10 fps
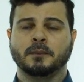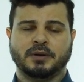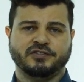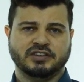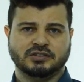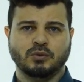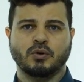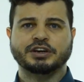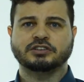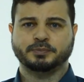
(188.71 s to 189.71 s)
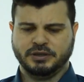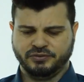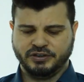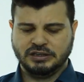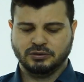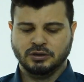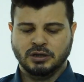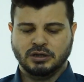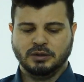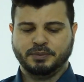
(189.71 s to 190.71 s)
para fazer um corte perfeito
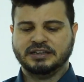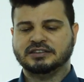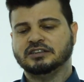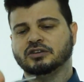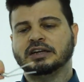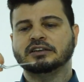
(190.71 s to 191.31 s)
e para seccionar